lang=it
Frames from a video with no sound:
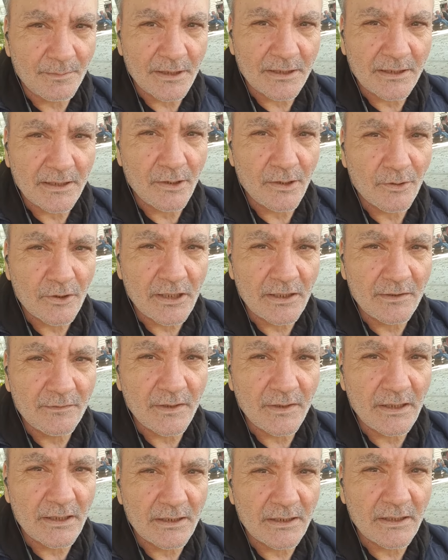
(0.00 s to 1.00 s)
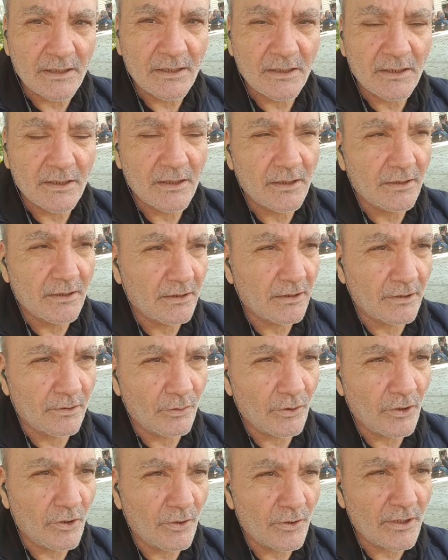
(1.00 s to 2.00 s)
Matteo Salvini in
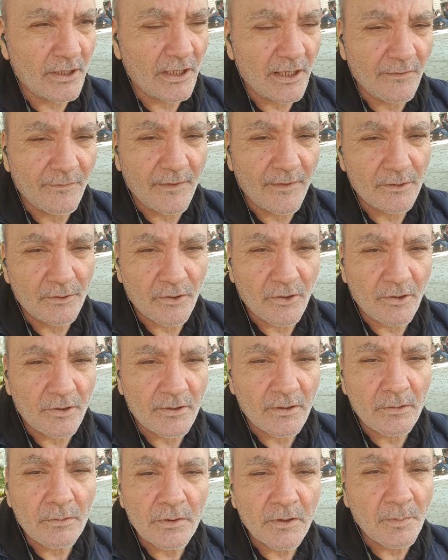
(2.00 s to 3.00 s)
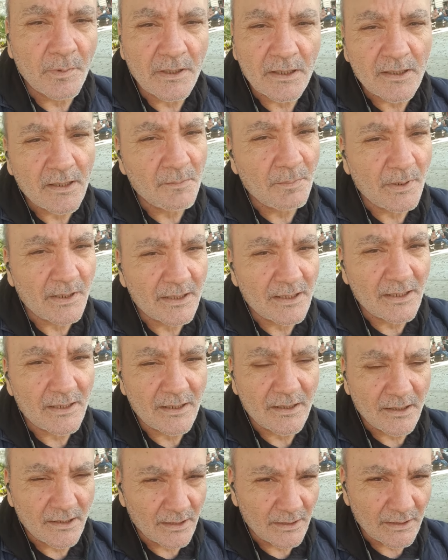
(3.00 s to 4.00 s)
ogni cosa che fa, cosa, lui ripete sempre le
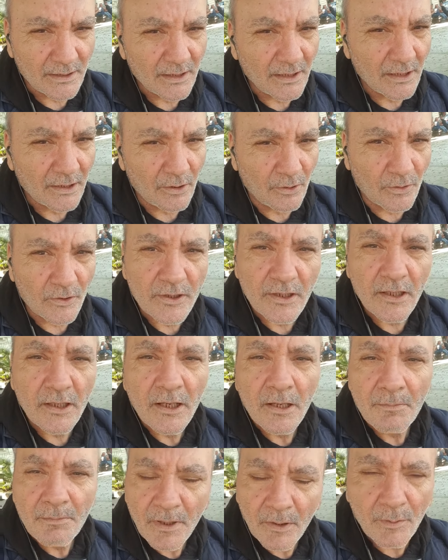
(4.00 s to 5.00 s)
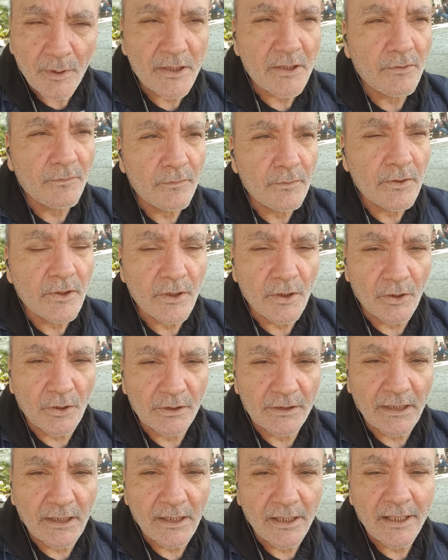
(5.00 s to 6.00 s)
stesse identiche cose, ma questo
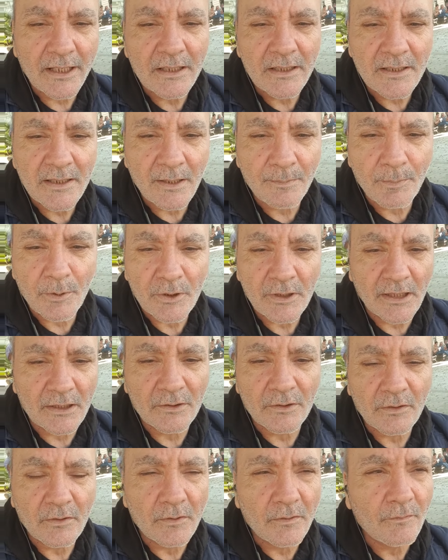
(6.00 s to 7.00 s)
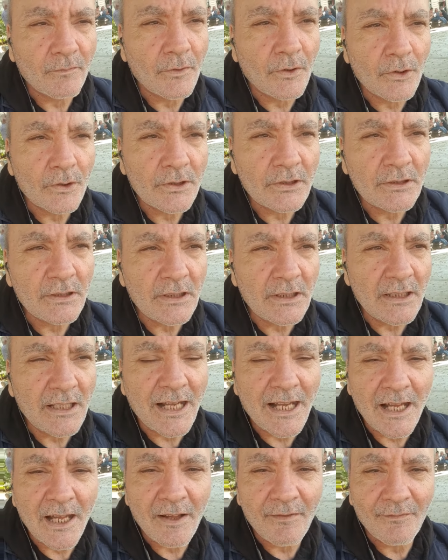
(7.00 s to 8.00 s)
funziona e gli sta portando voti
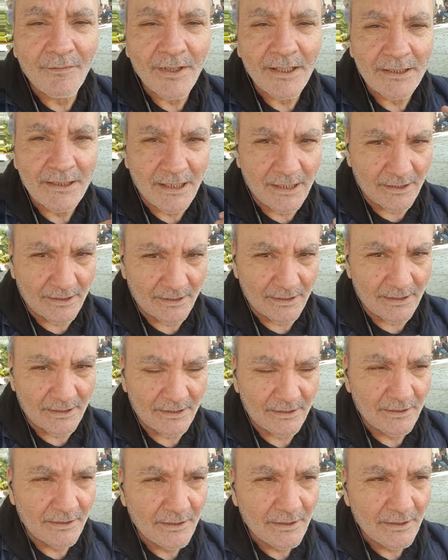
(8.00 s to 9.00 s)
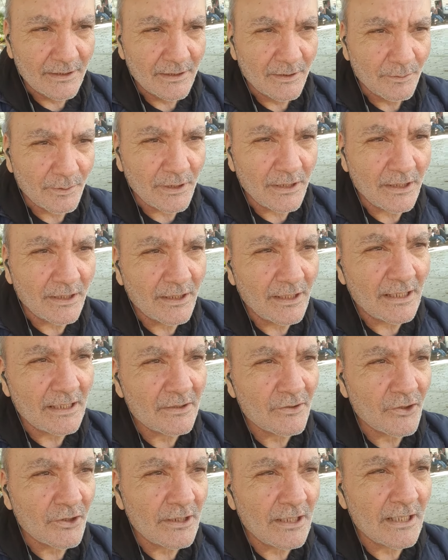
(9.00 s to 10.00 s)
a valanga. Quindi
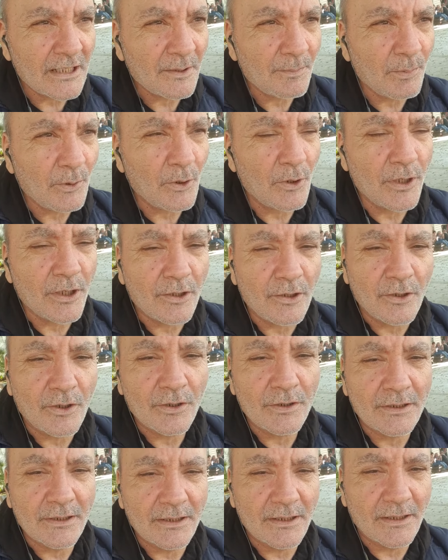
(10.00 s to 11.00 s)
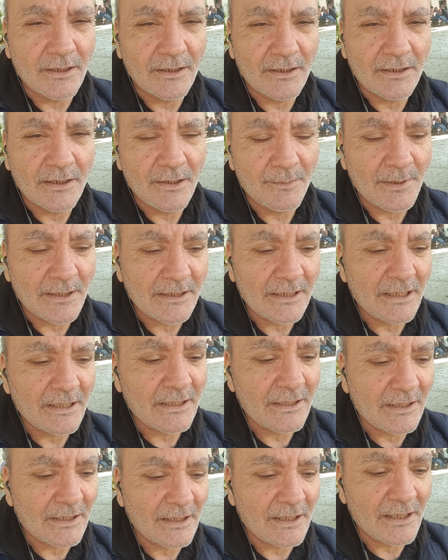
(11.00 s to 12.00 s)
arginare poi con eh, le
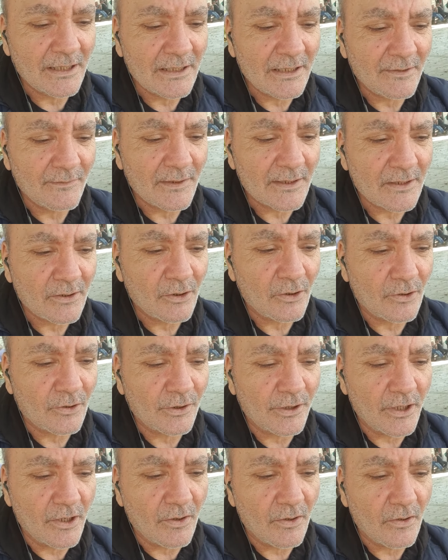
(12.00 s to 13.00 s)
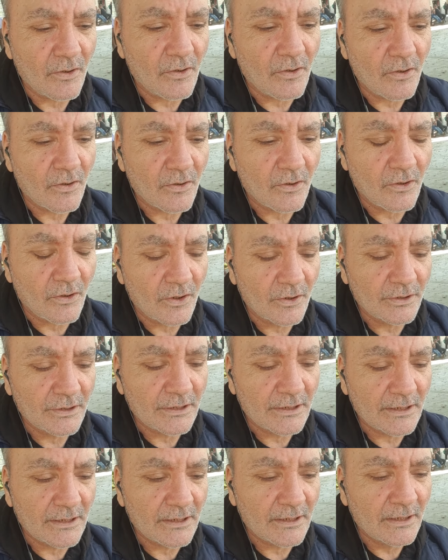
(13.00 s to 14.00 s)
manette agli evasori o
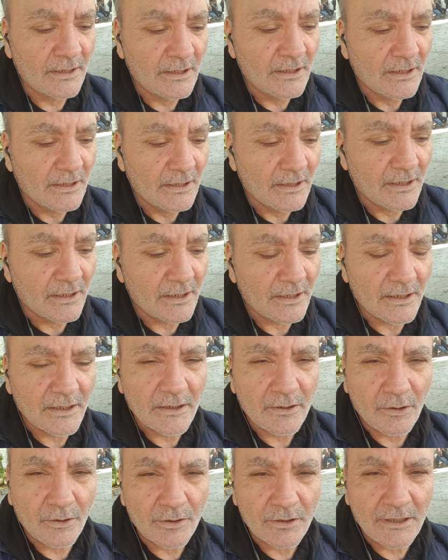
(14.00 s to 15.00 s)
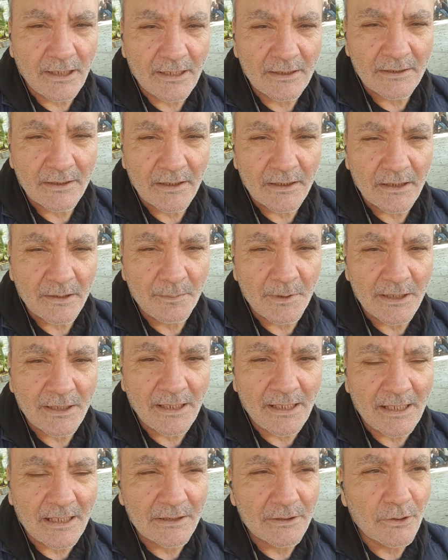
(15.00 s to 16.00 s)
con eh, il contante
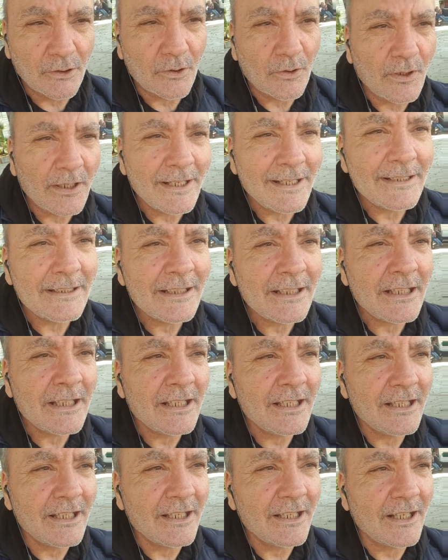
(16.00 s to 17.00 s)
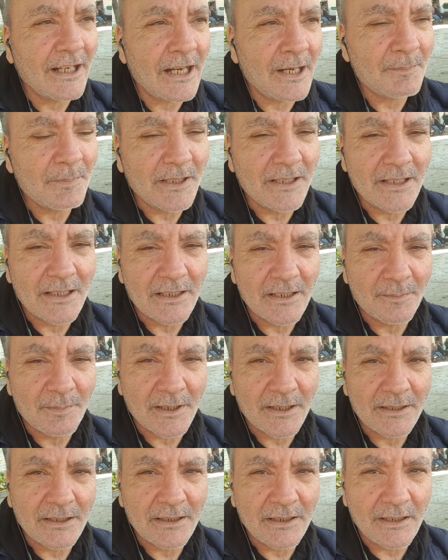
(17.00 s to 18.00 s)
limitato e lì apri delle
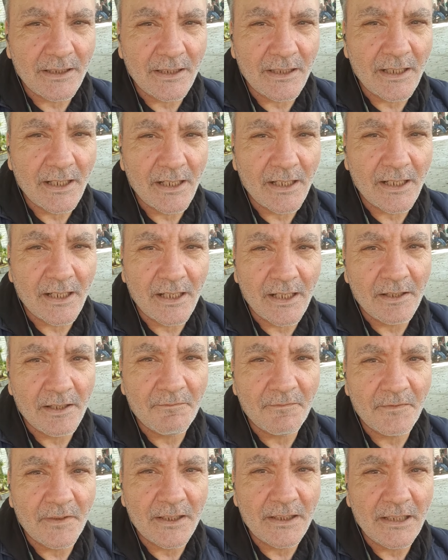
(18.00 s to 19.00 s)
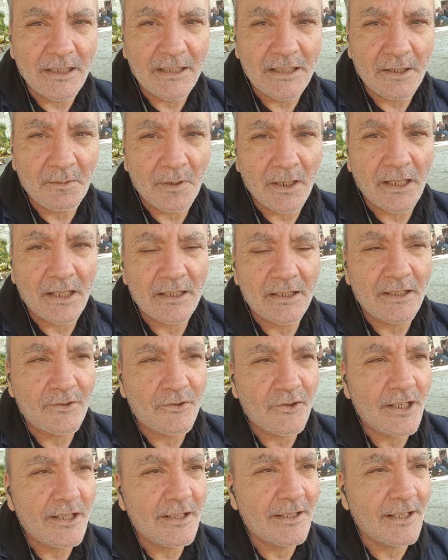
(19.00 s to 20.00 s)
praterie infinite perché la
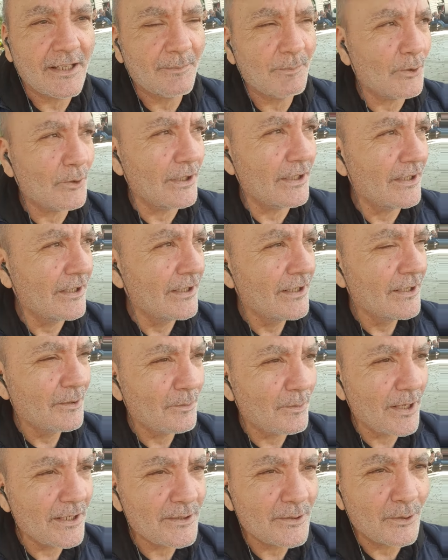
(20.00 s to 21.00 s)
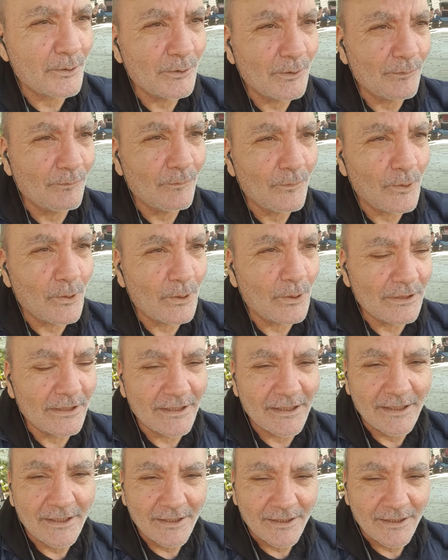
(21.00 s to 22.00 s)
gente poi questo non
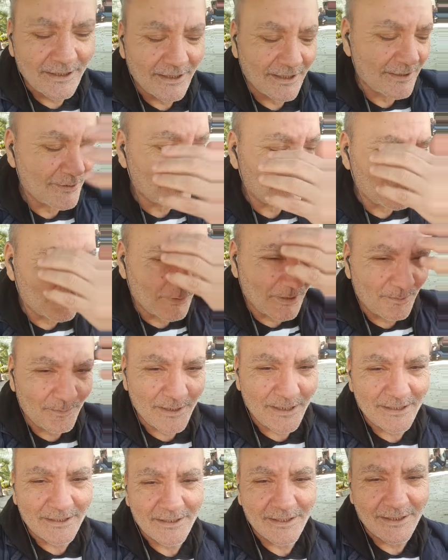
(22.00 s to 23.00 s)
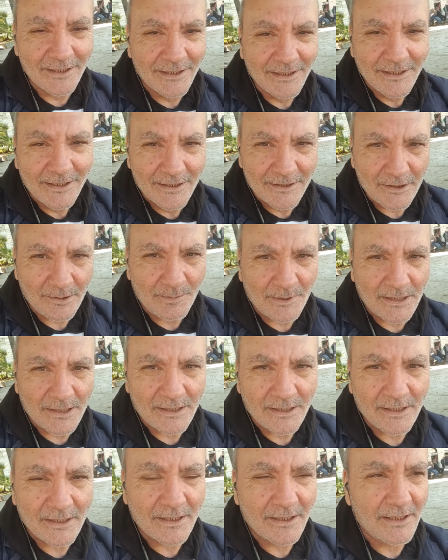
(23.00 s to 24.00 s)
vuole assolutamente. Insomma,
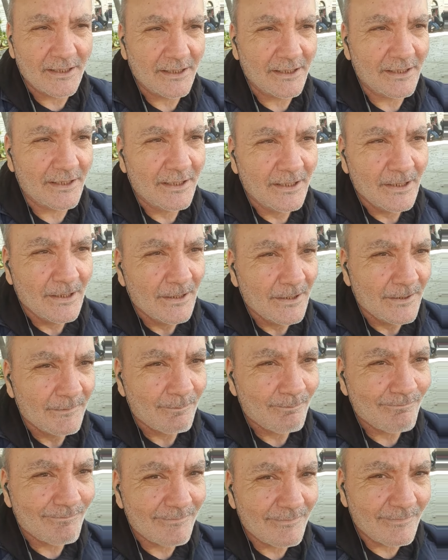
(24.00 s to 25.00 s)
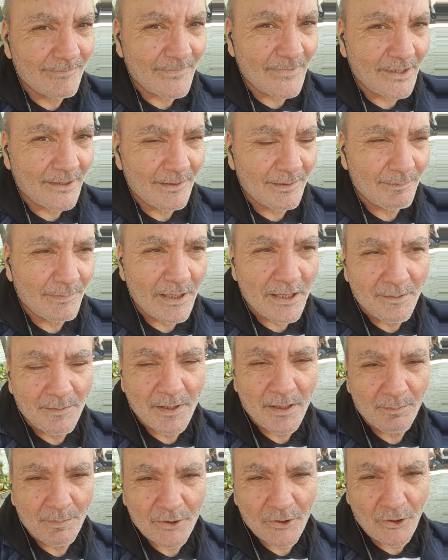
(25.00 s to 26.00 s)
eh,
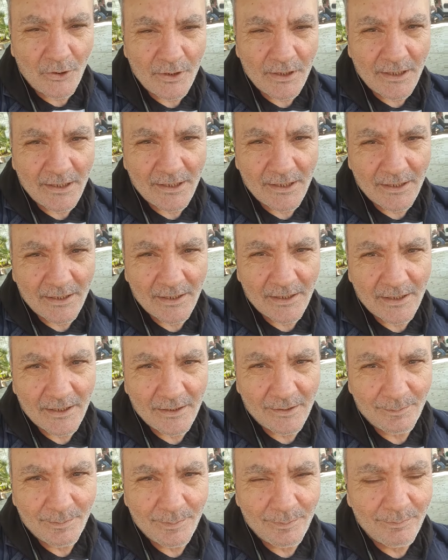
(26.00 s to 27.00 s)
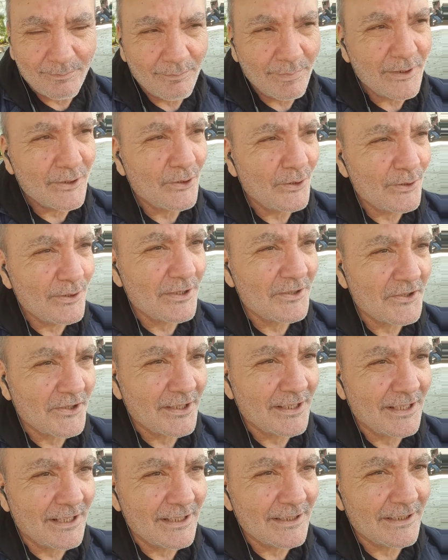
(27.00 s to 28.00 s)
eh, bisogna, eh, bisogna,
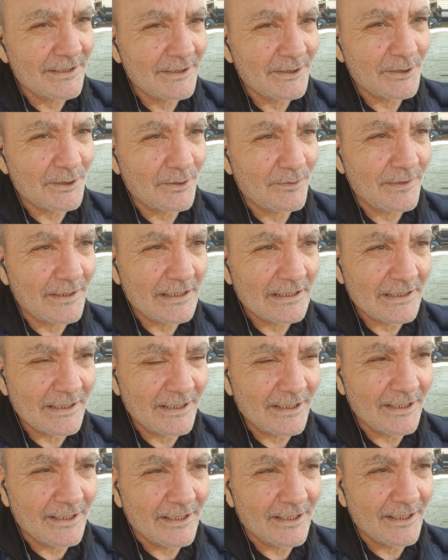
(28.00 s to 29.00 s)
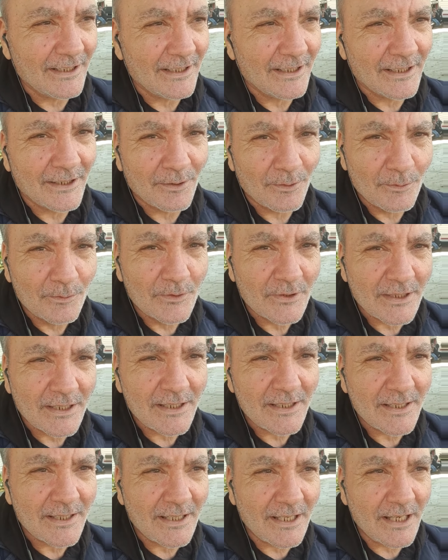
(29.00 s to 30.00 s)
cercare di trovare eh, un
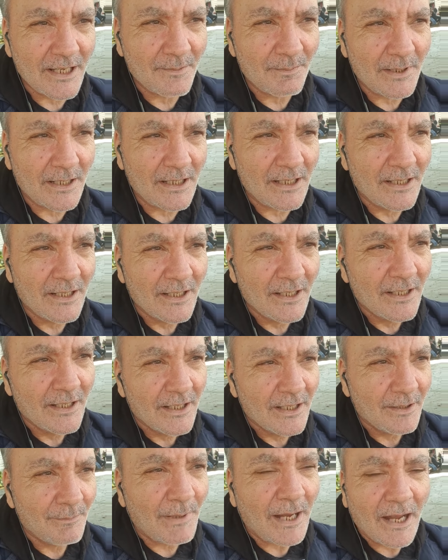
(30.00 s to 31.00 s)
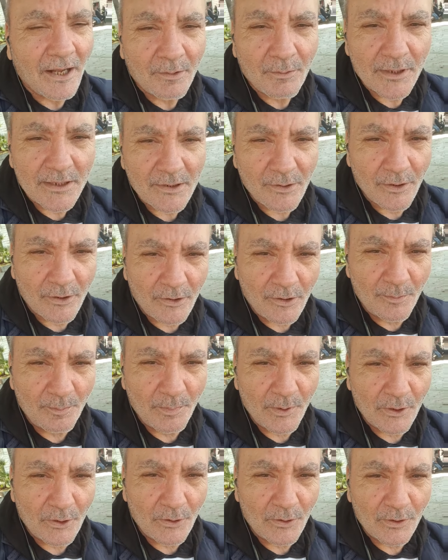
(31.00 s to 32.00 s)
sistema, ma questo è
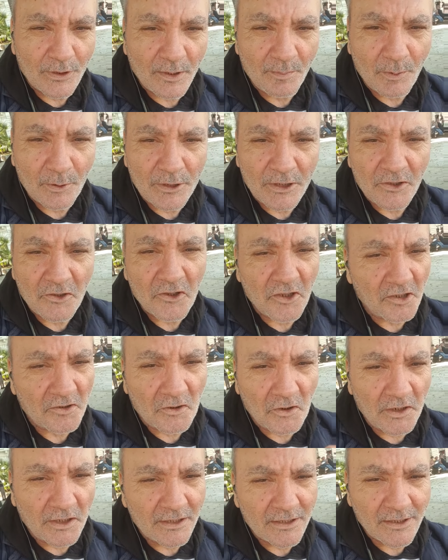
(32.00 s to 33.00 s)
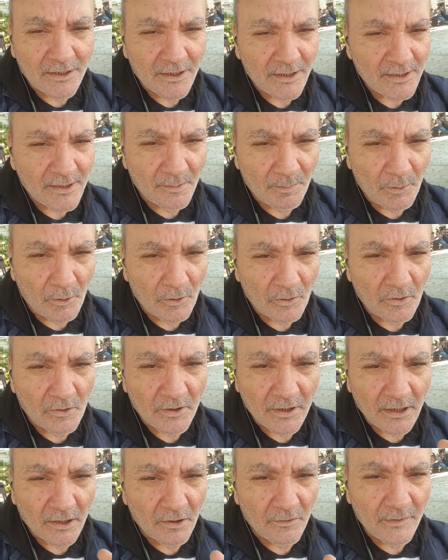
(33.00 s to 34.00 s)
compito dei politici, a noi interessa poco,
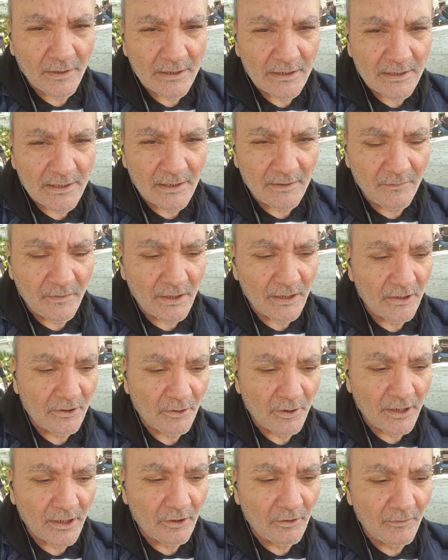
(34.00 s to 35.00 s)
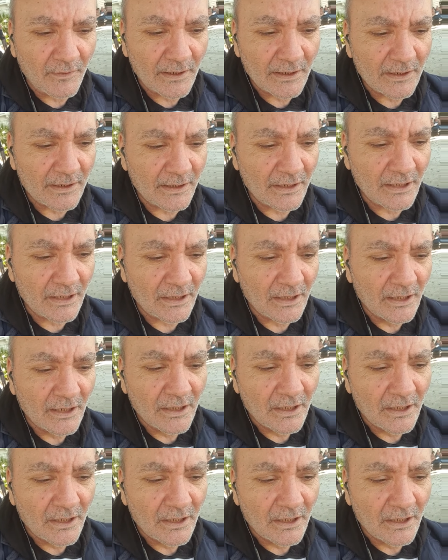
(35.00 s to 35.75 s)
che governi Salvini o che governi